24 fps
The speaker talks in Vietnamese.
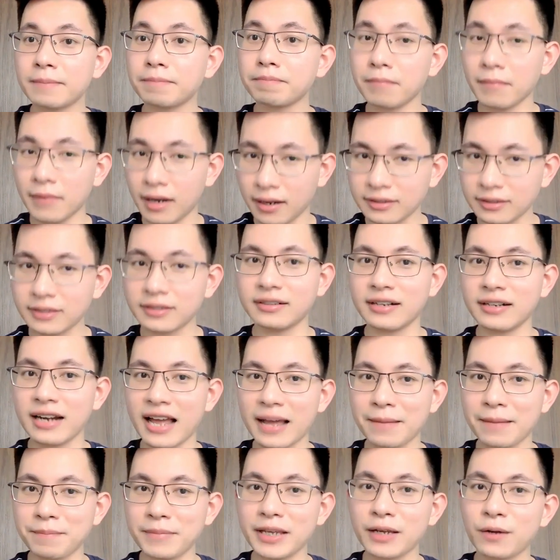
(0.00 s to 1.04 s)
Bằng chứng
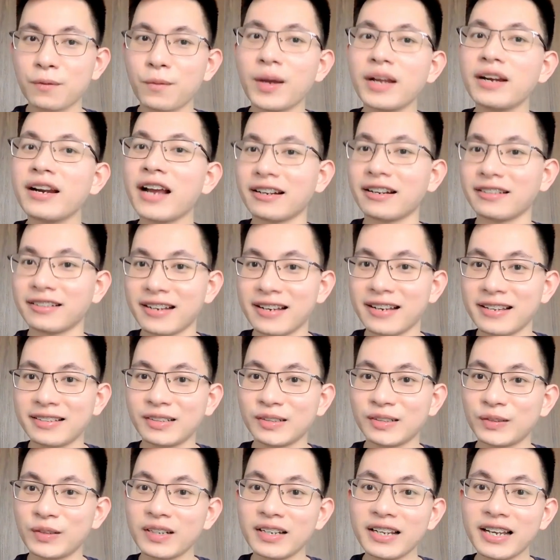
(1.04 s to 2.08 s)
là Mỹ quên hẳn về sự
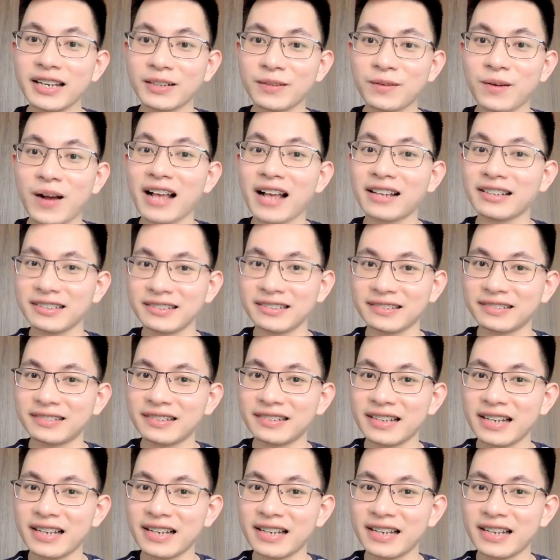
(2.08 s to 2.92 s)
xuất hiện của A Sử,